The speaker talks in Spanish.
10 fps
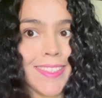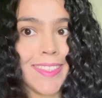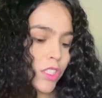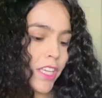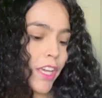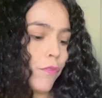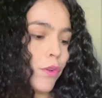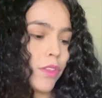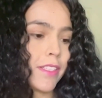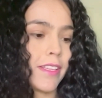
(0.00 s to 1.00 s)
No sé qué
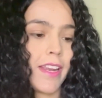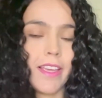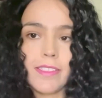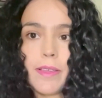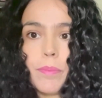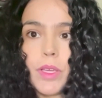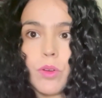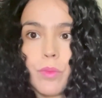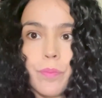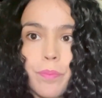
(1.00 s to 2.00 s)
fruta será esa,
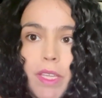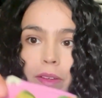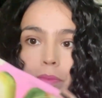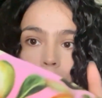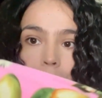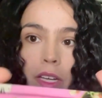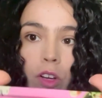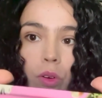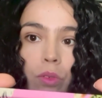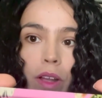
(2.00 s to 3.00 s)
pero miren, viene
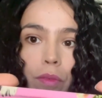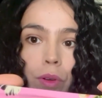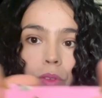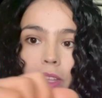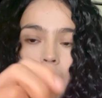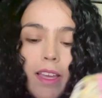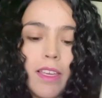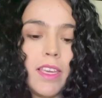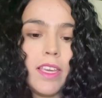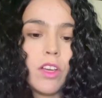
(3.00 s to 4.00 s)
con una fruta
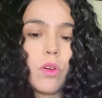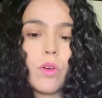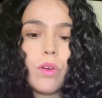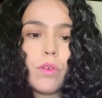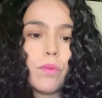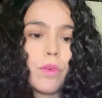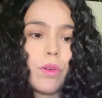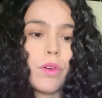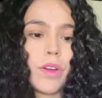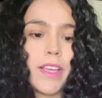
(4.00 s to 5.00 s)
y con
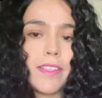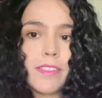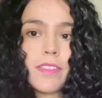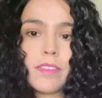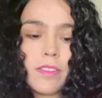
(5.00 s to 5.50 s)
flores.